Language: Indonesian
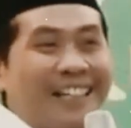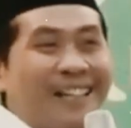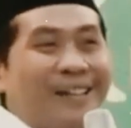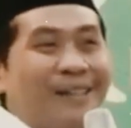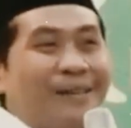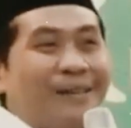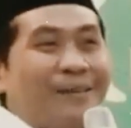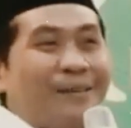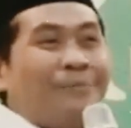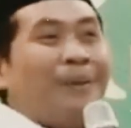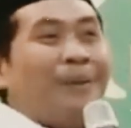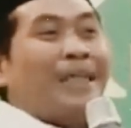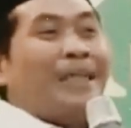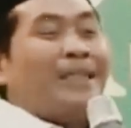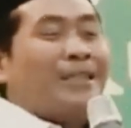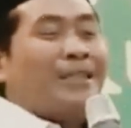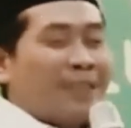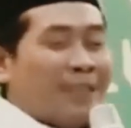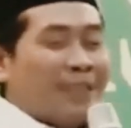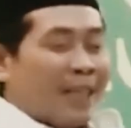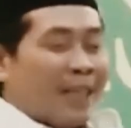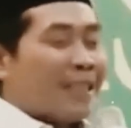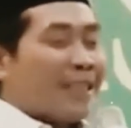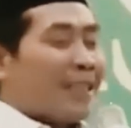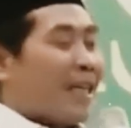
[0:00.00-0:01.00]

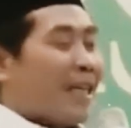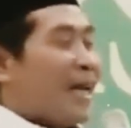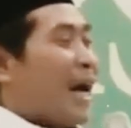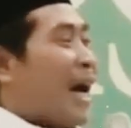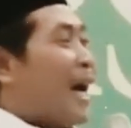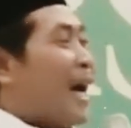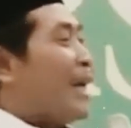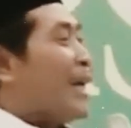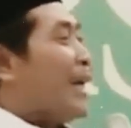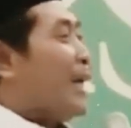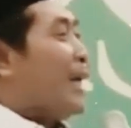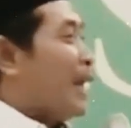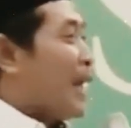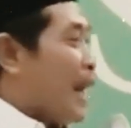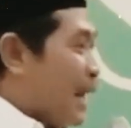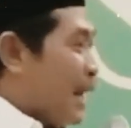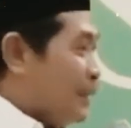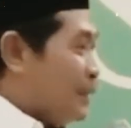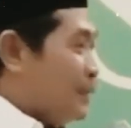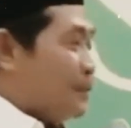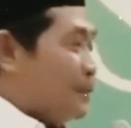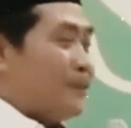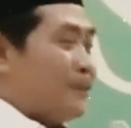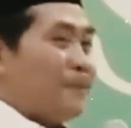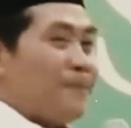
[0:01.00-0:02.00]
Benjing ten akhirat
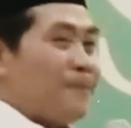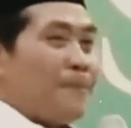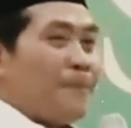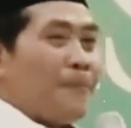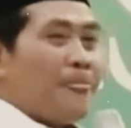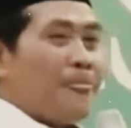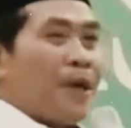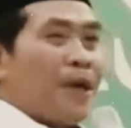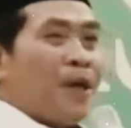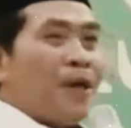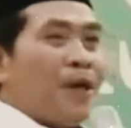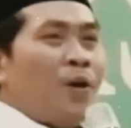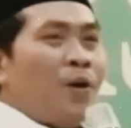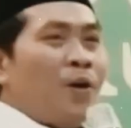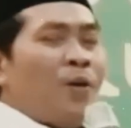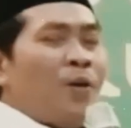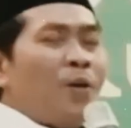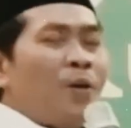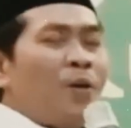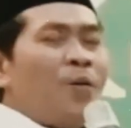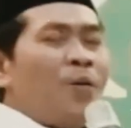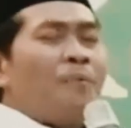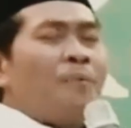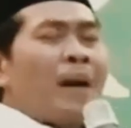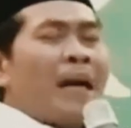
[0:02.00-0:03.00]

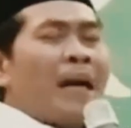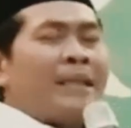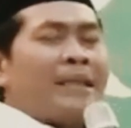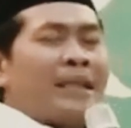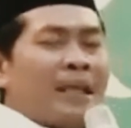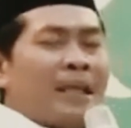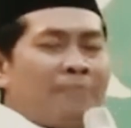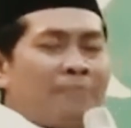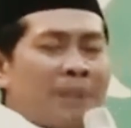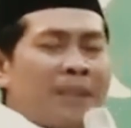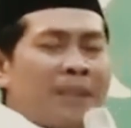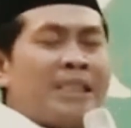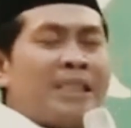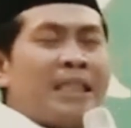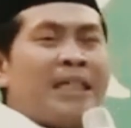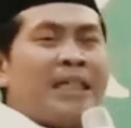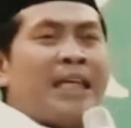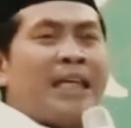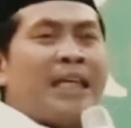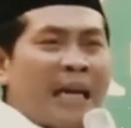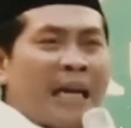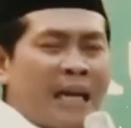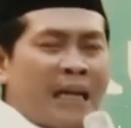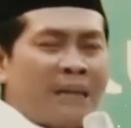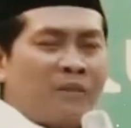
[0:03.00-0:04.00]
umate
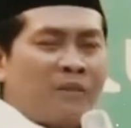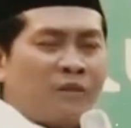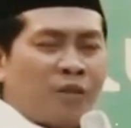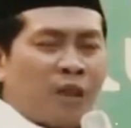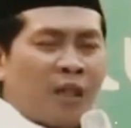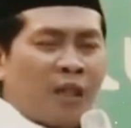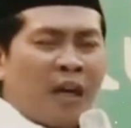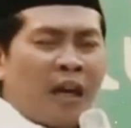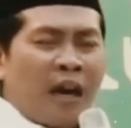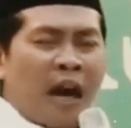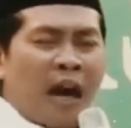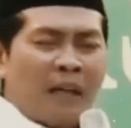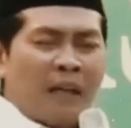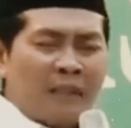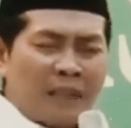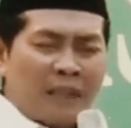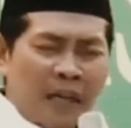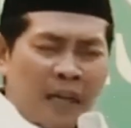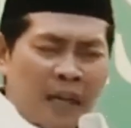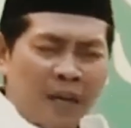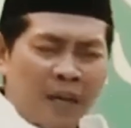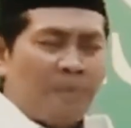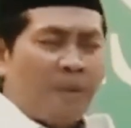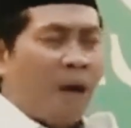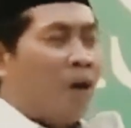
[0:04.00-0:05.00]
penjenengan sing
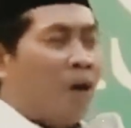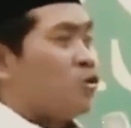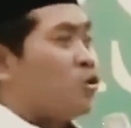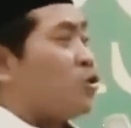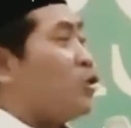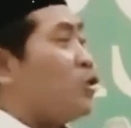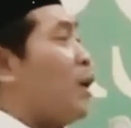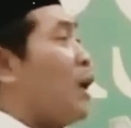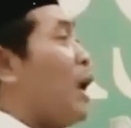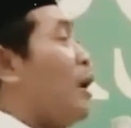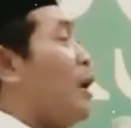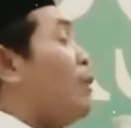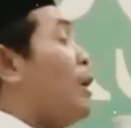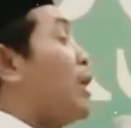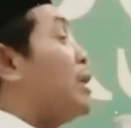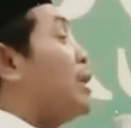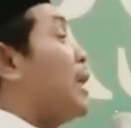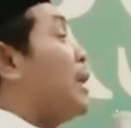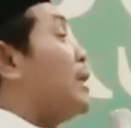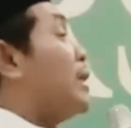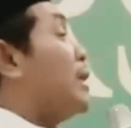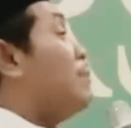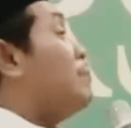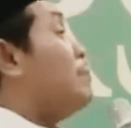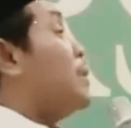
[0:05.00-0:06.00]
kathah mau solawat
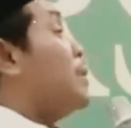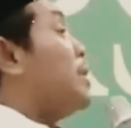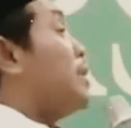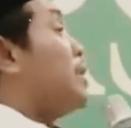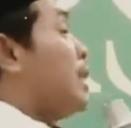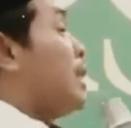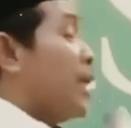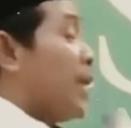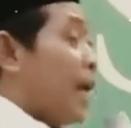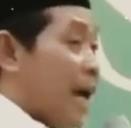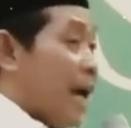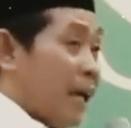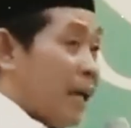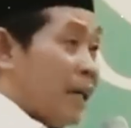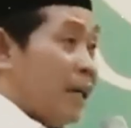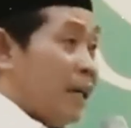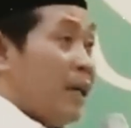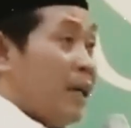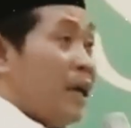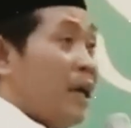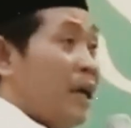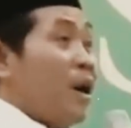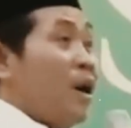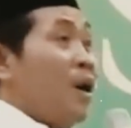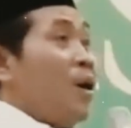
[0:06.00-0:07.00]
datang penjenengan
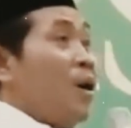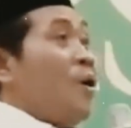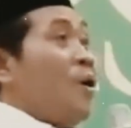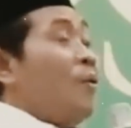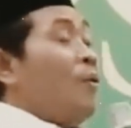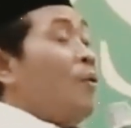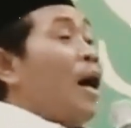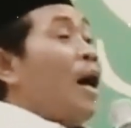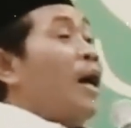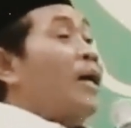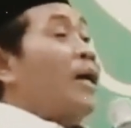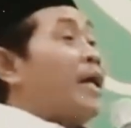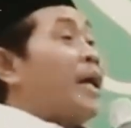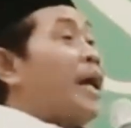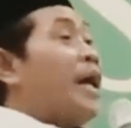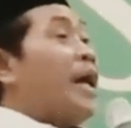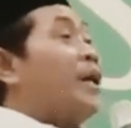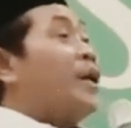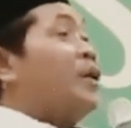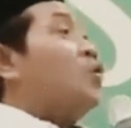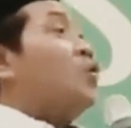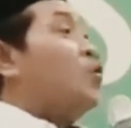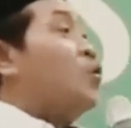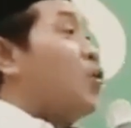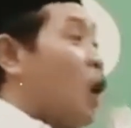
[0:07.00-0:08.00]
wayahe
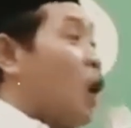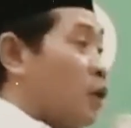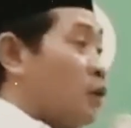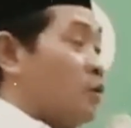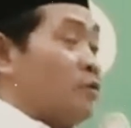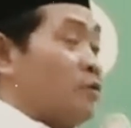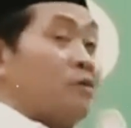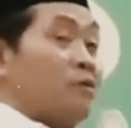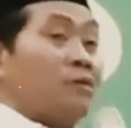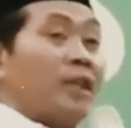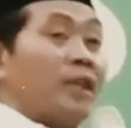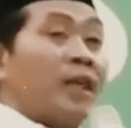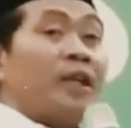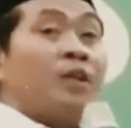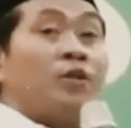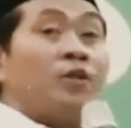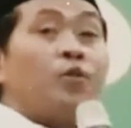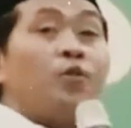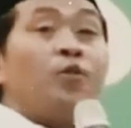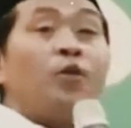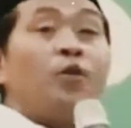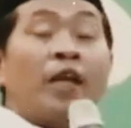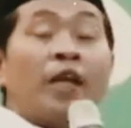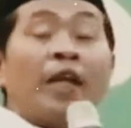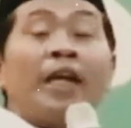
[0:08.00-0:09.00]
nguwot ning
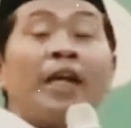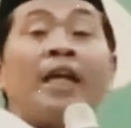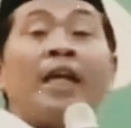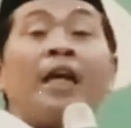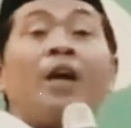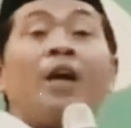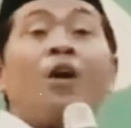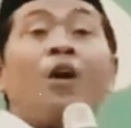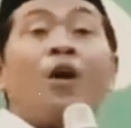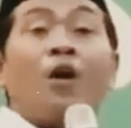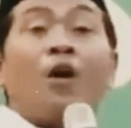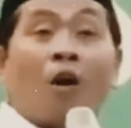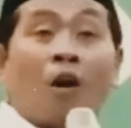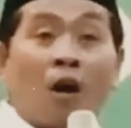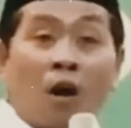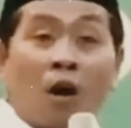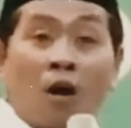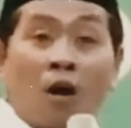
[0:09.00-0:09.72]
dhuwure neraka